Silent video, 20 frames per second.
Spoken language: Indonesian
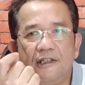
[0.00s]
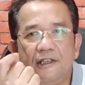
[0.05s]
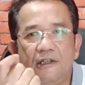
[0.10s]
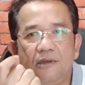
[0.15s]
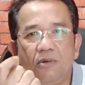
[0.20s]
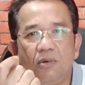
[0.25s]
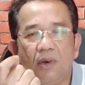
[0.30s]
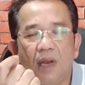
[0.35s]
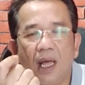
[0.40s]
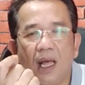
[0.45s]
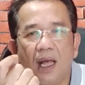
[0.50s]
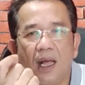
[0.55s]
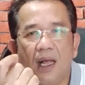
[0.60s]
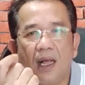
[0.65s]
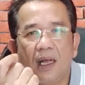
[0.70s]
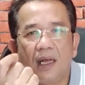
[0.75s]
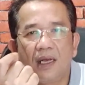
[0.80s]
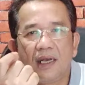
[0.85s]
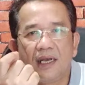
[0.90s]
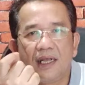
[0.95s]
itulah
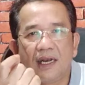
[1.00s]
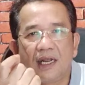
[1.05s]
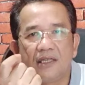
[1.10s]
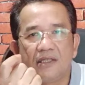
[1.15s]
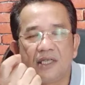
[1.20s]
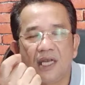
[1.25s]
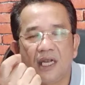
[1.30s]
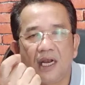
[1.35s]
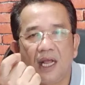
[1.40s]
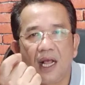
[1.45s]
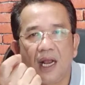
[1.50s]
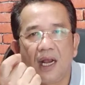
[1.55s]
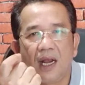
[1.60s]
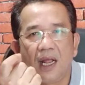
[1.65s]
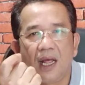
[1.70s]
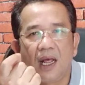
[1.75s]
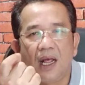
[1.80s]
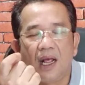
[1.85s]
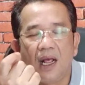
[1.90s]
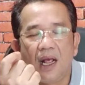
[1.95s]
kerajaan
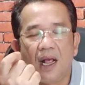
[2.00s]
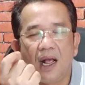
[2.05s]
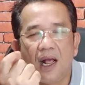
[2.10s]
Allah.